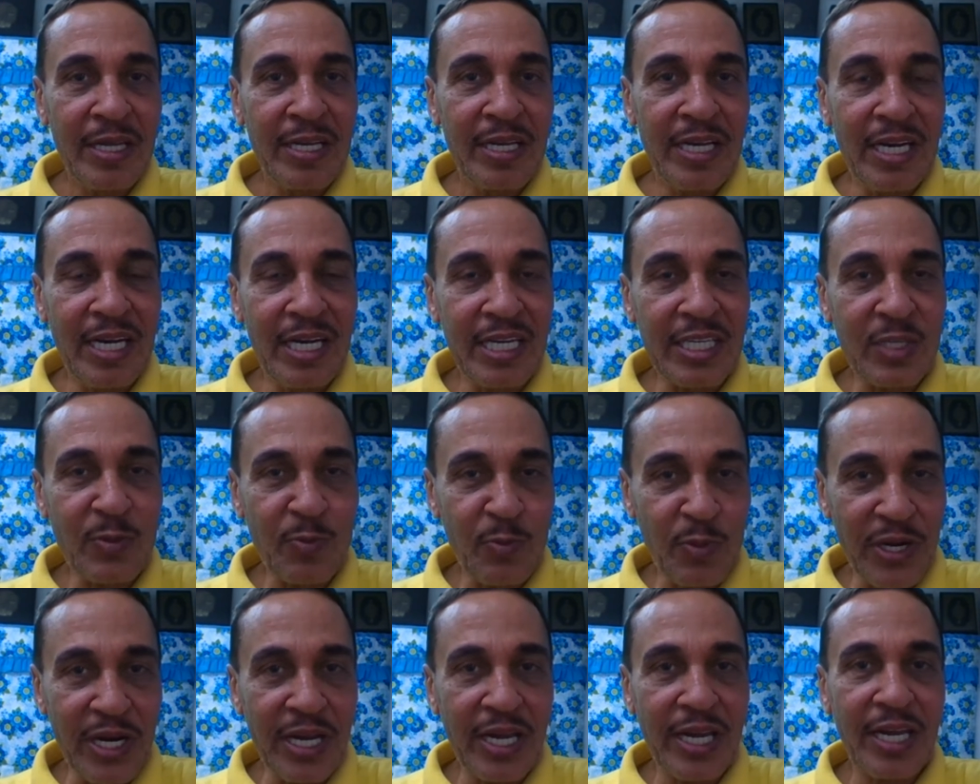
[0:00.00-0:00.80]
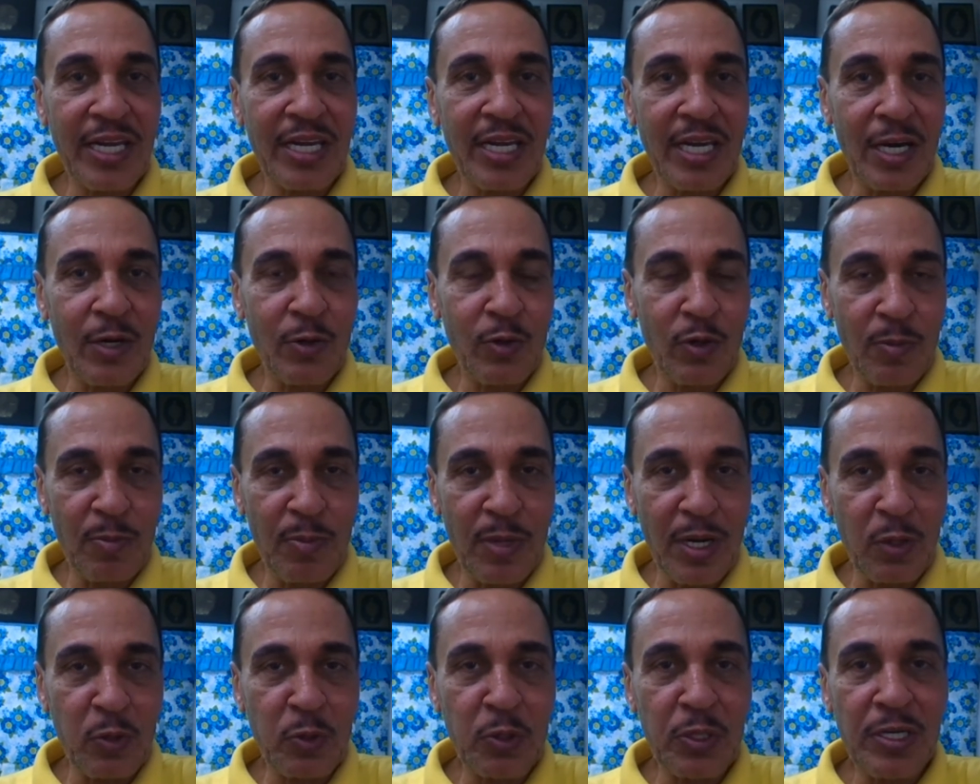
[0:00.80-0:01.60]
السبراي او
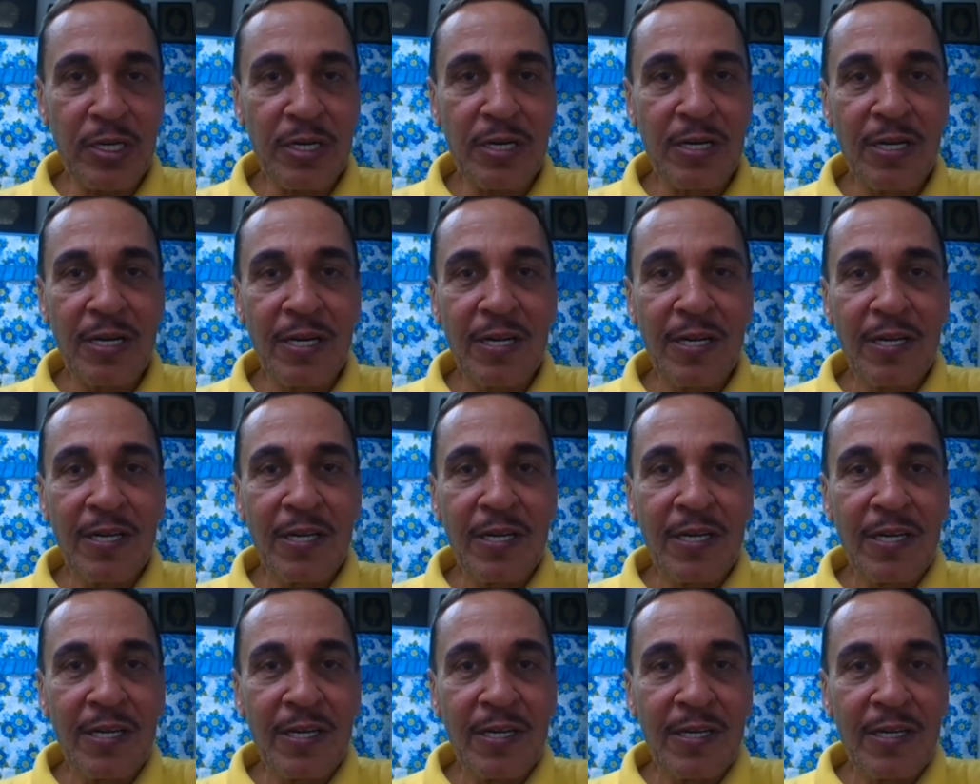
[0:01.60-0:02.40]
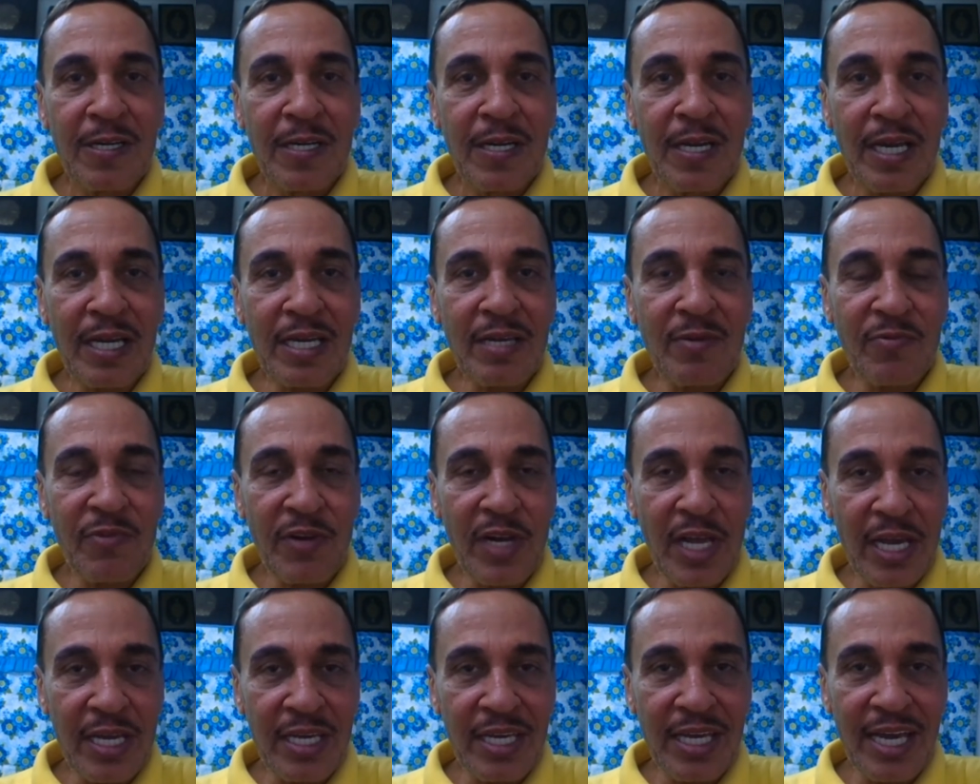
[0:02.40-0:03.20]
الباودر لكن في
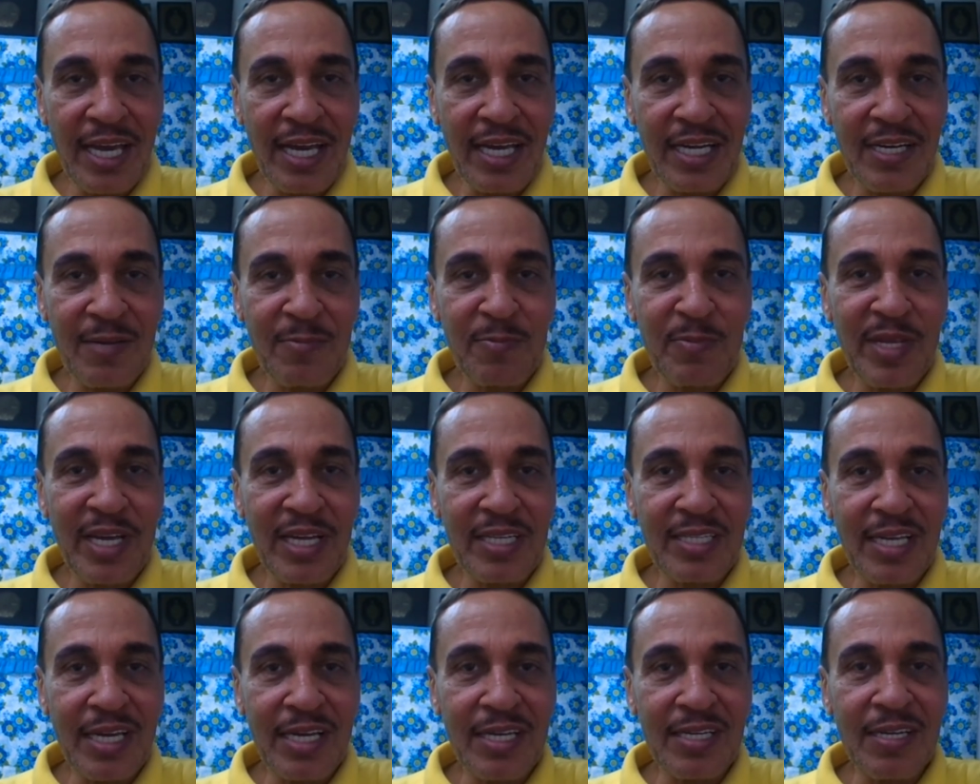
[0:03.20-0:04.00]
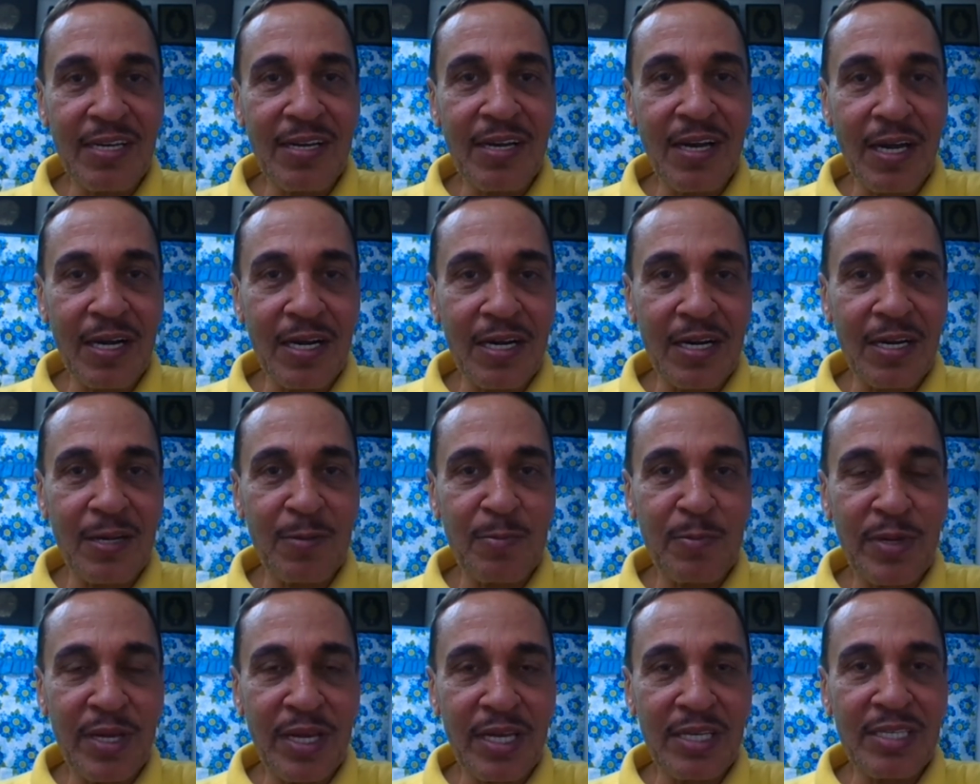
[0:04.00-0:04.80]
الحقيقه احنا بنحتاج
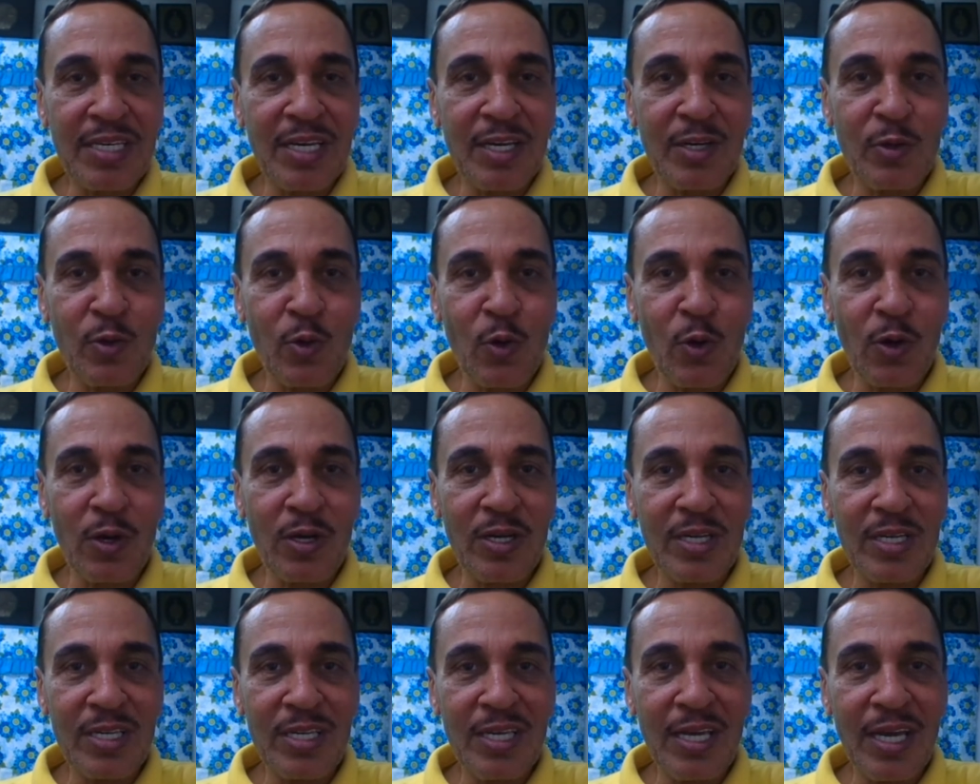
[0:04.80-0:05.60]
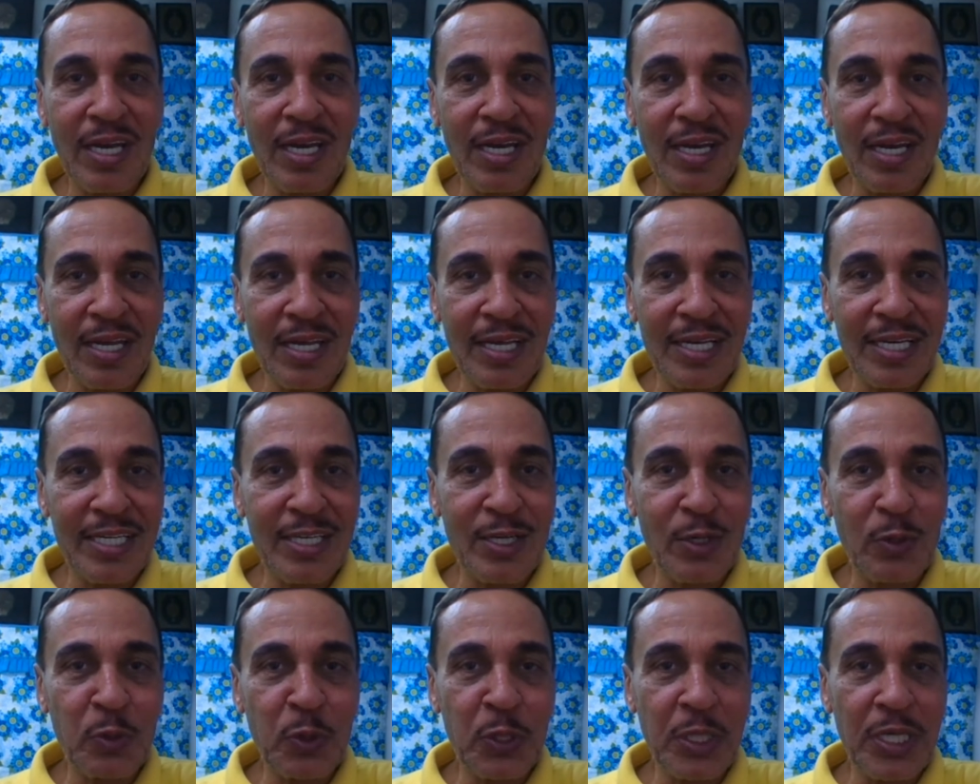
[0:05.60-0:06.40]
نجرب كذا نوع يلا
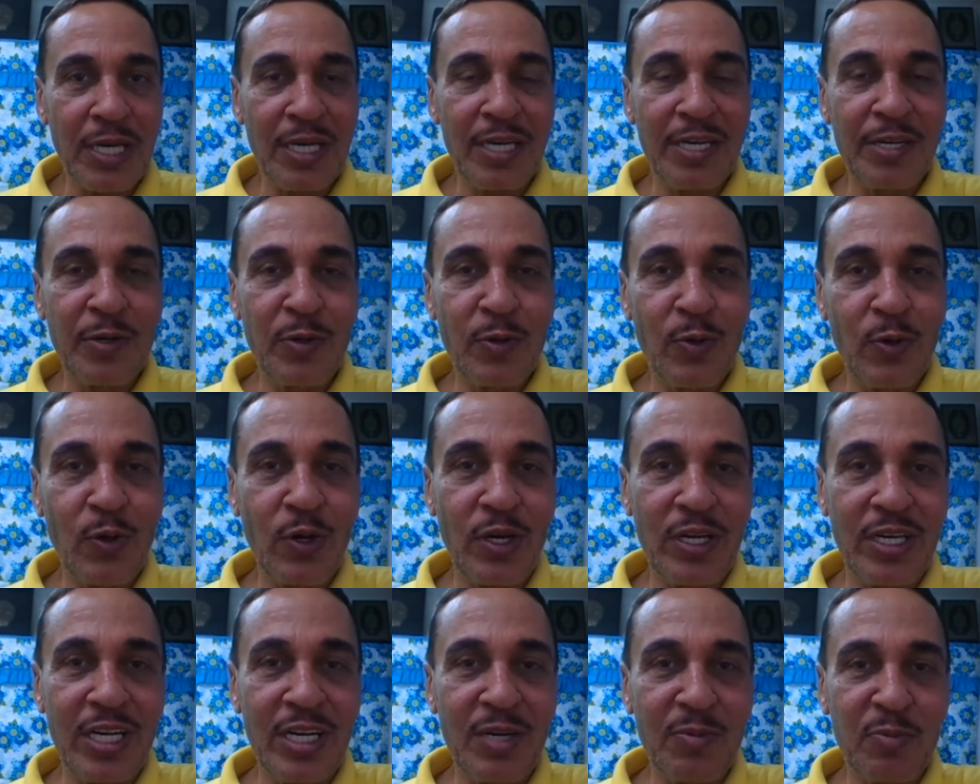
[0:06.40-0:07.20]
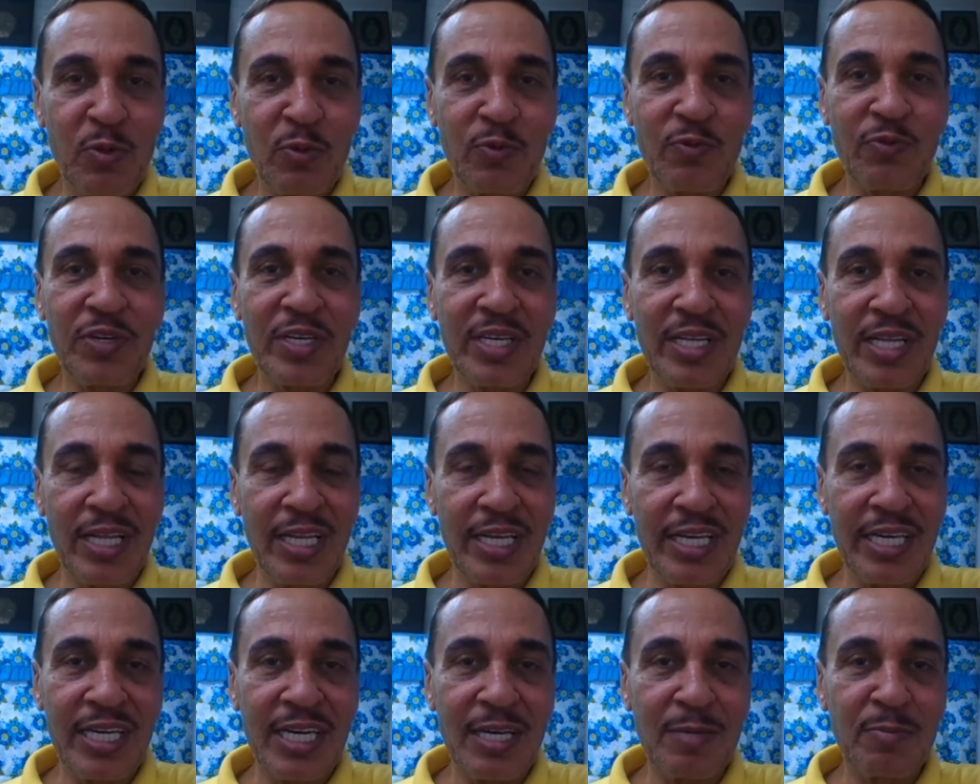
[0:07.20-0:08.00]
نوصل للنوع المفيد
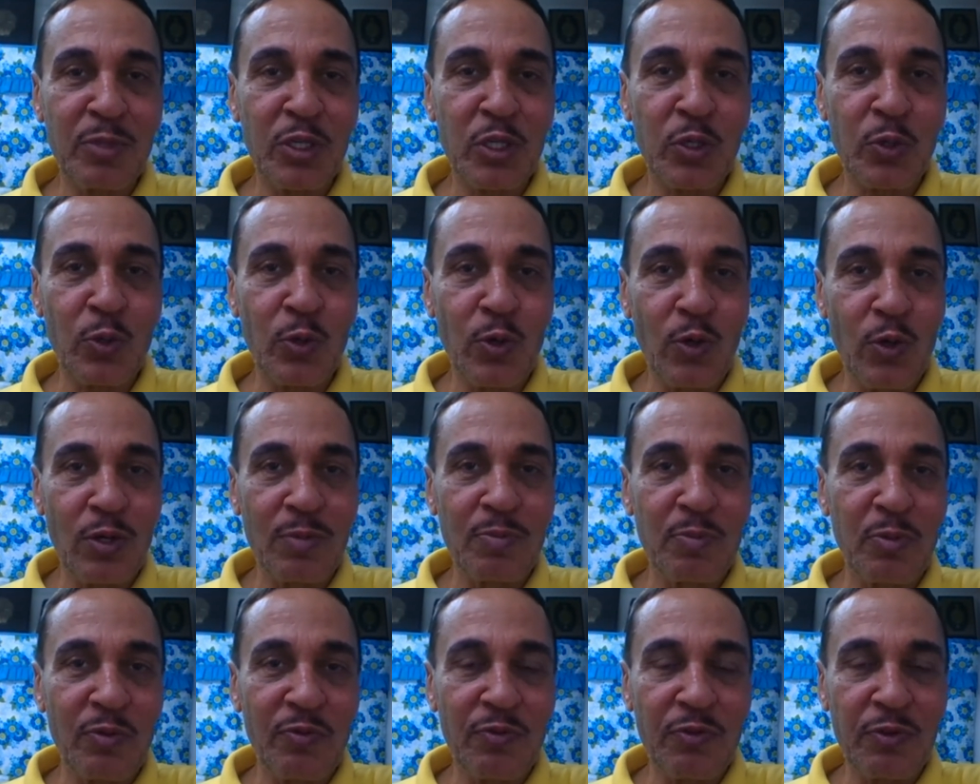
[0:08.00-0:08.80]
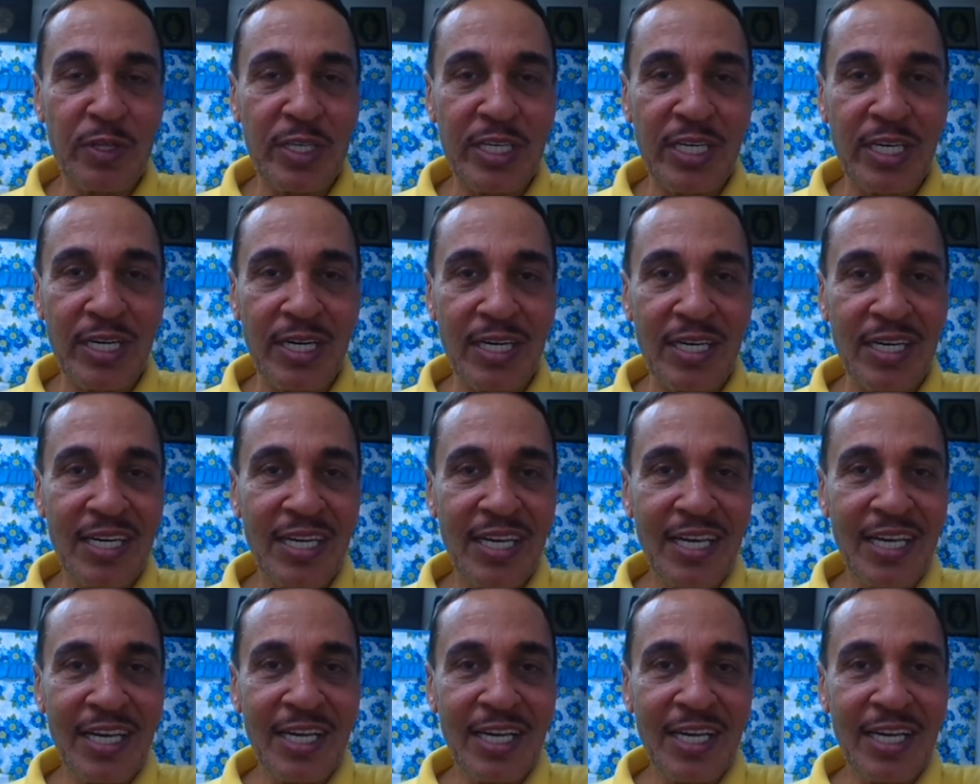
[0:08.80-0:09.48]
لينا مش كلهم مفيدين